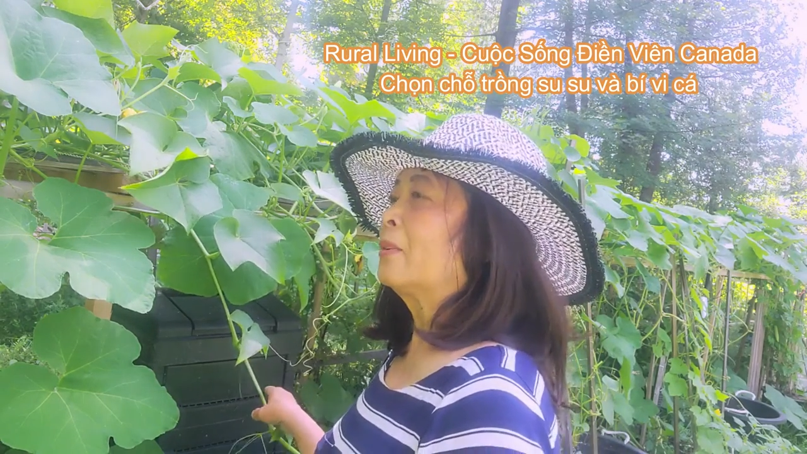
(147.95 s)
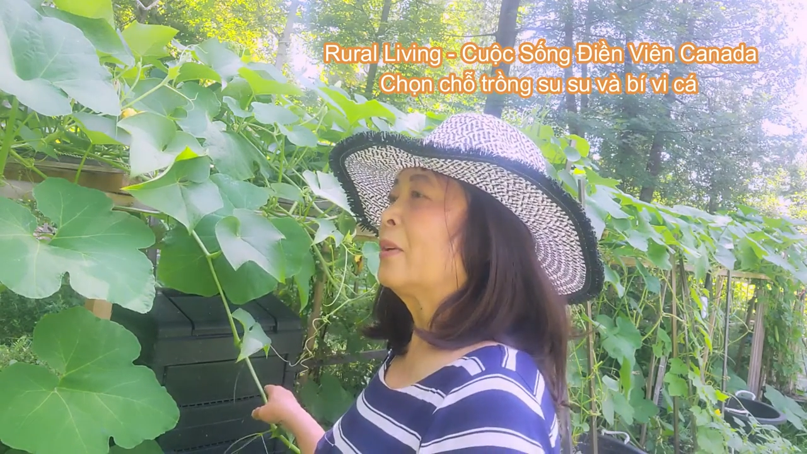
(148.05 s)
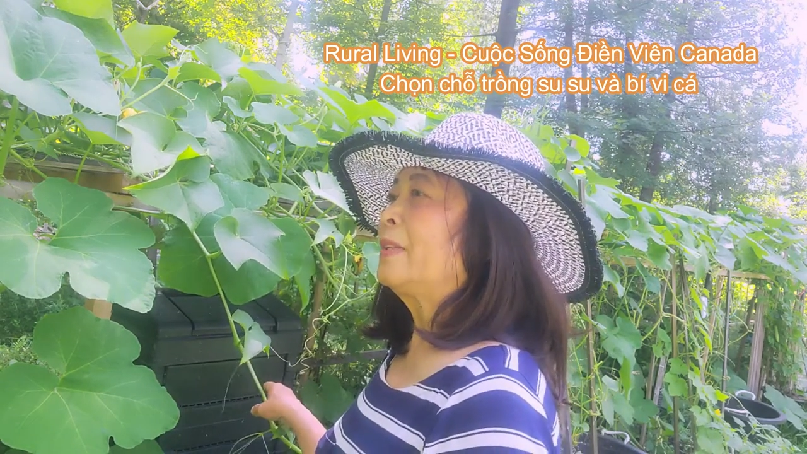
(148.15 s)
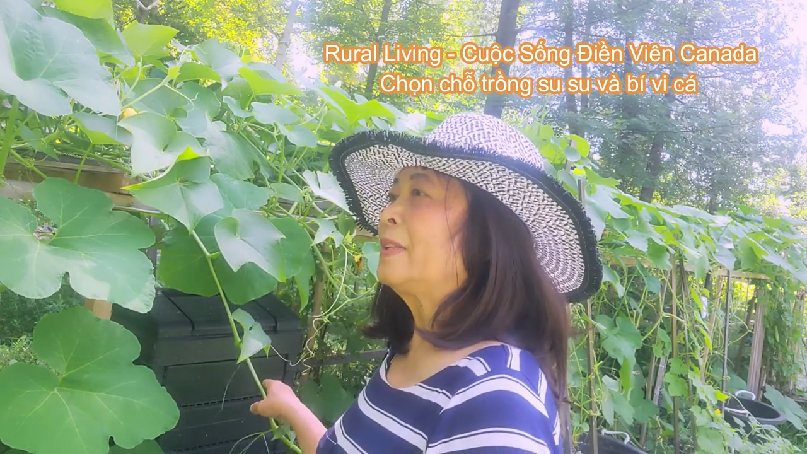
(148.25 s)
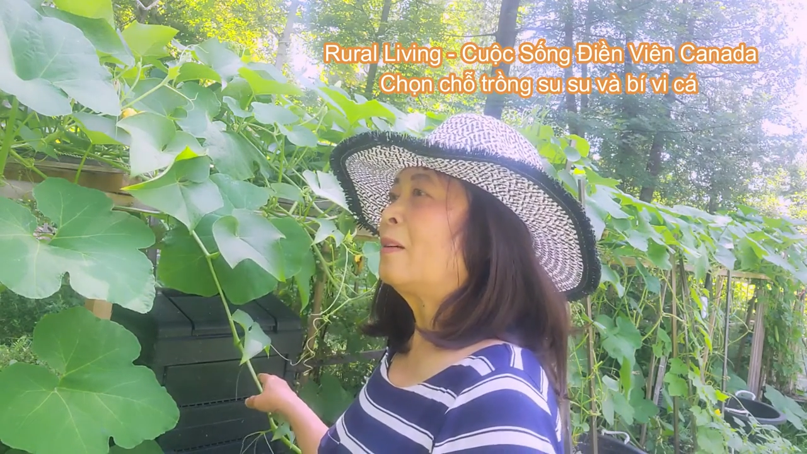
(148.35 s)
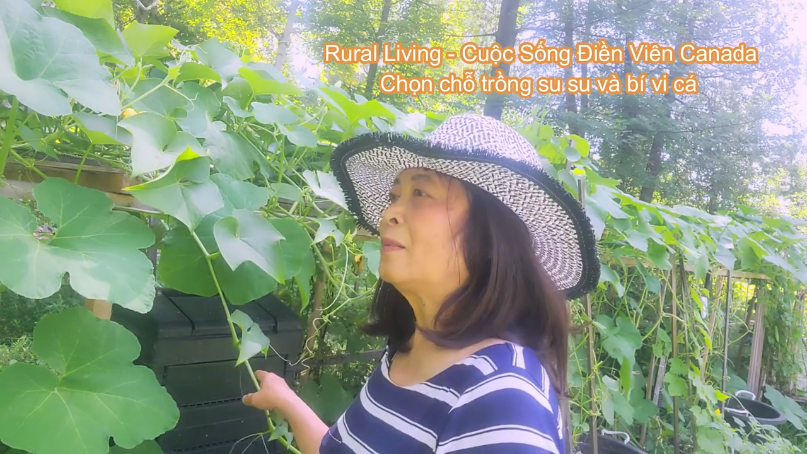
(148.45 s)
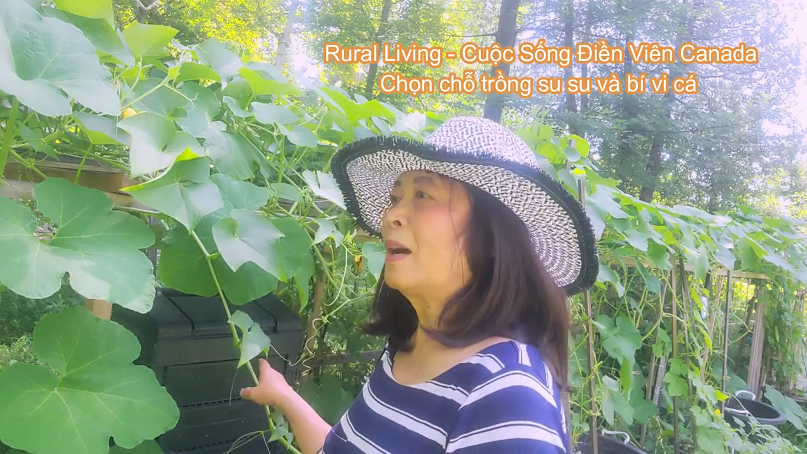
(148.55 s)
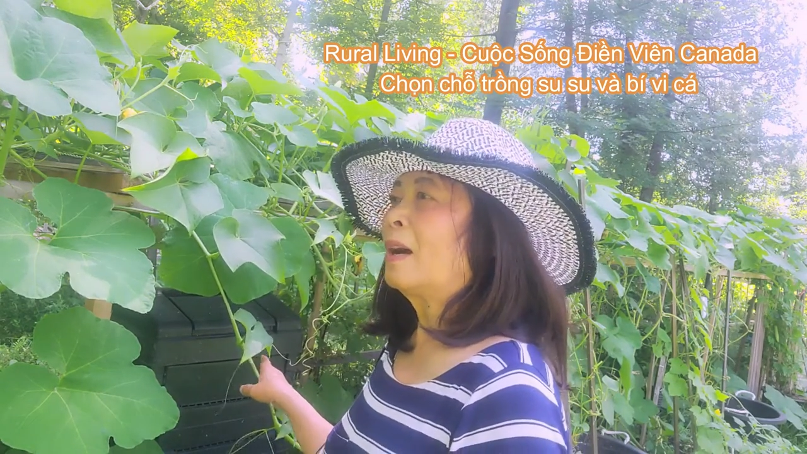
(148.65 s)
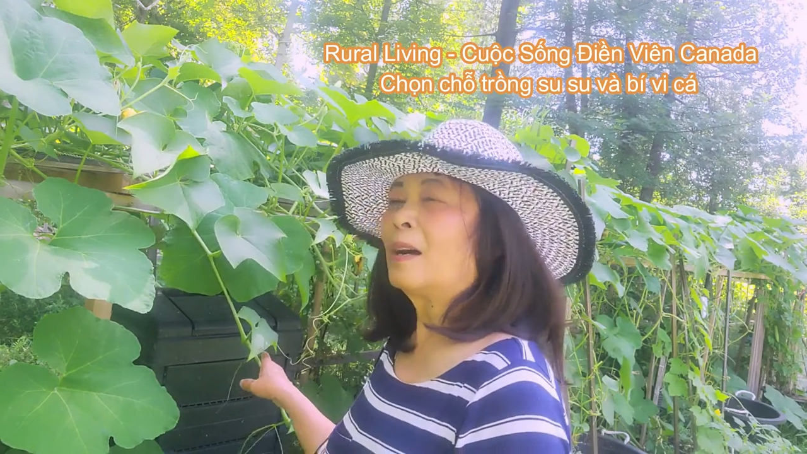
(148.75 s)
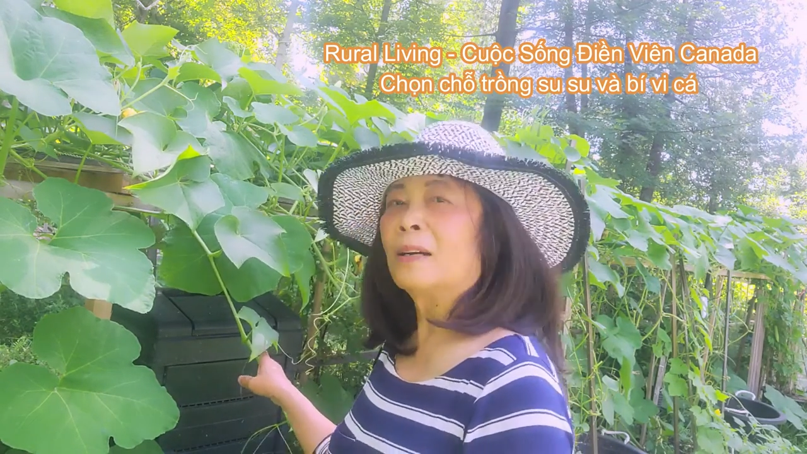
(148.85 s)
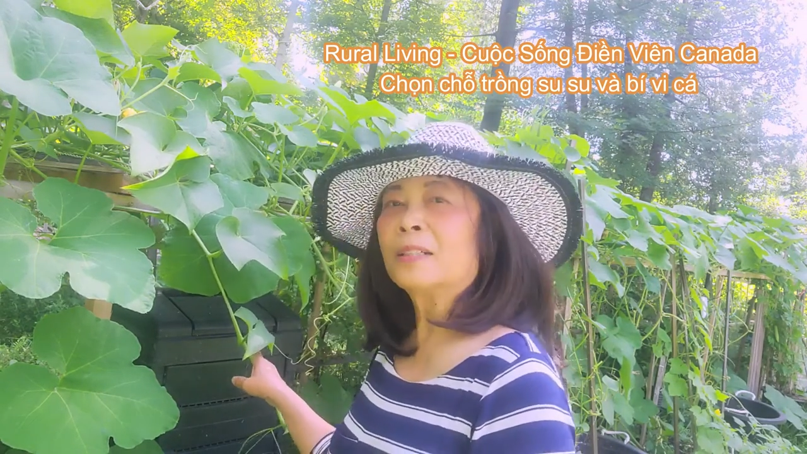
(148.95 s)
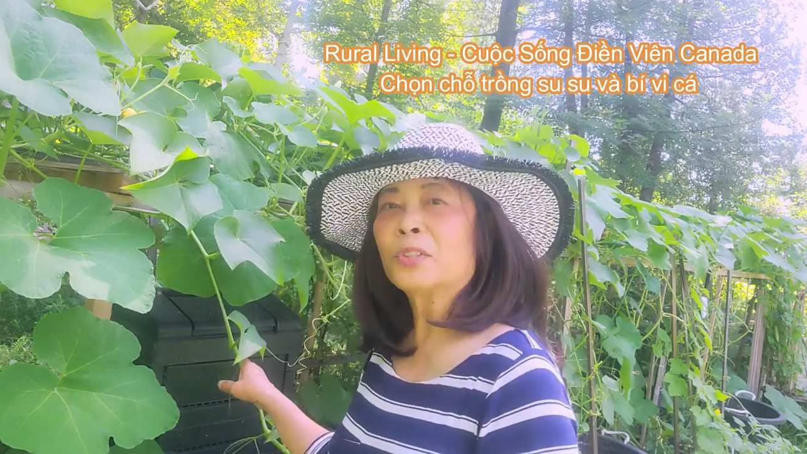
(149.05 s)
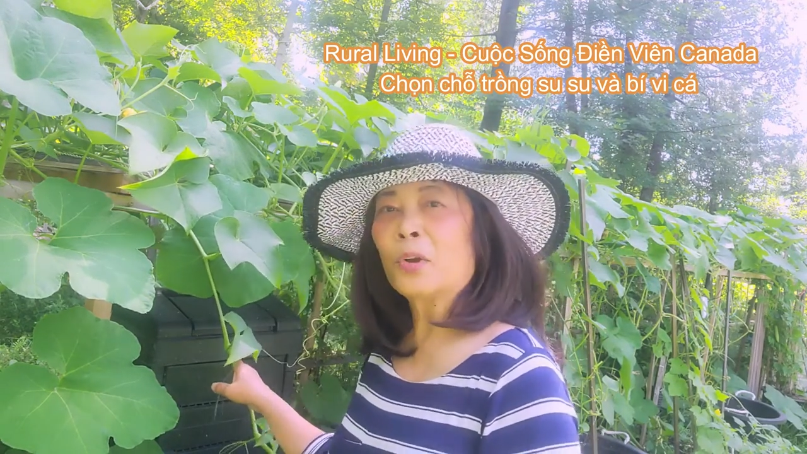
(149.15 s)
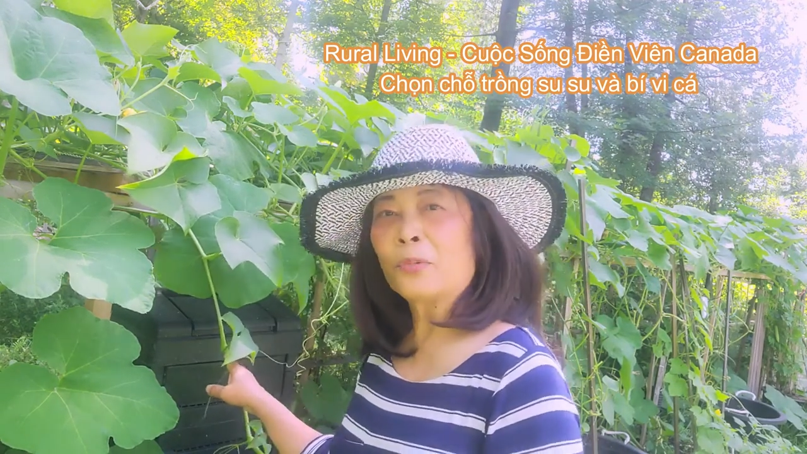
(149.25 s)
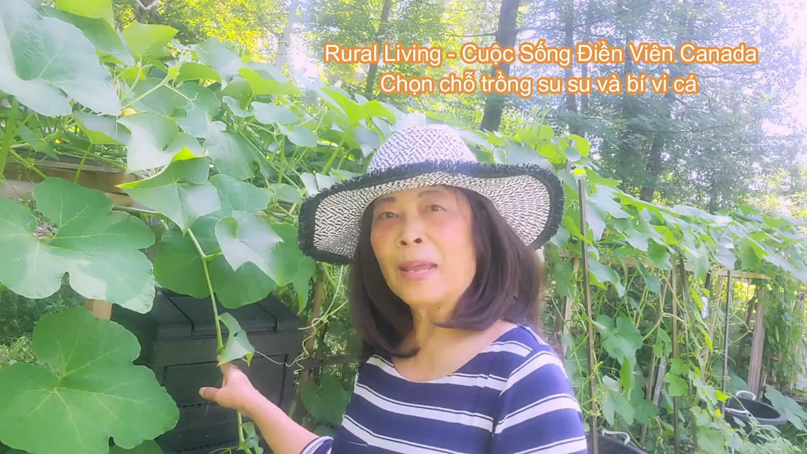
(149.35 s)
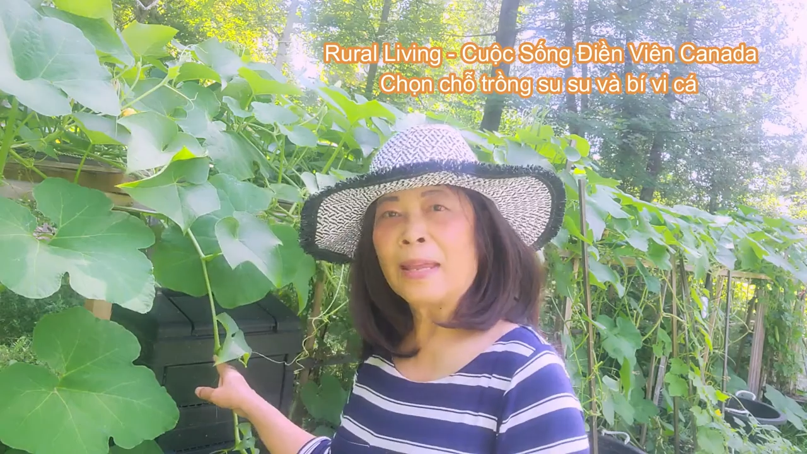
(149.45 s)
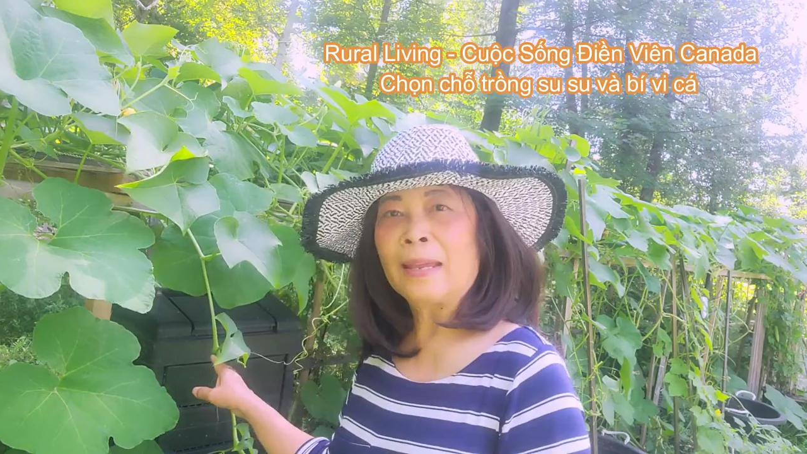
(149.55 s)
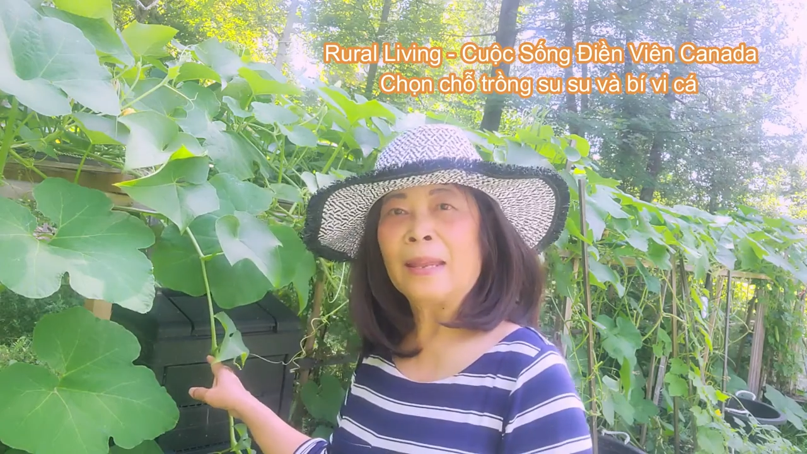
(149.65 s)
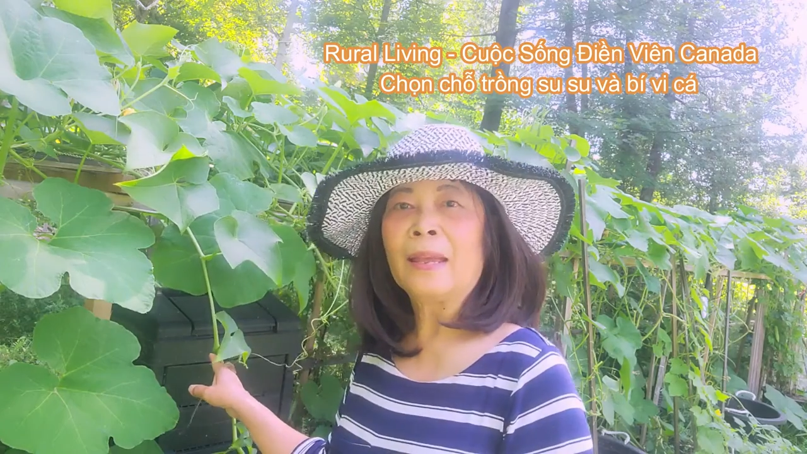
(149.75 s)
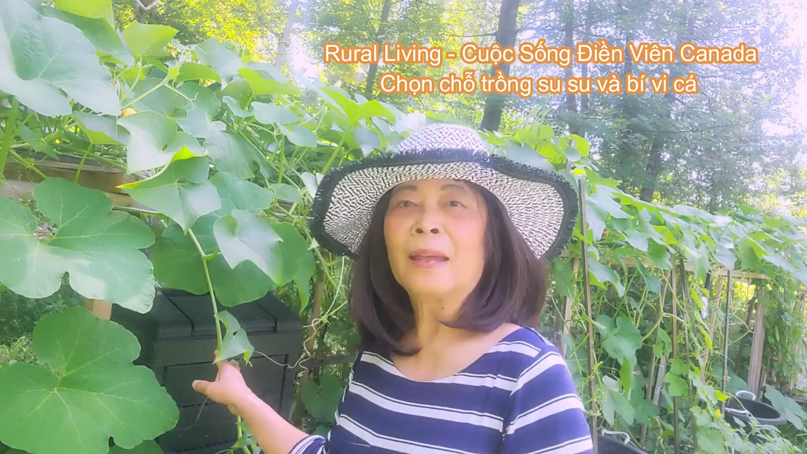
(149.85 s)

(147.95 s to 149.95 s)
thủy trồng ở chỗ này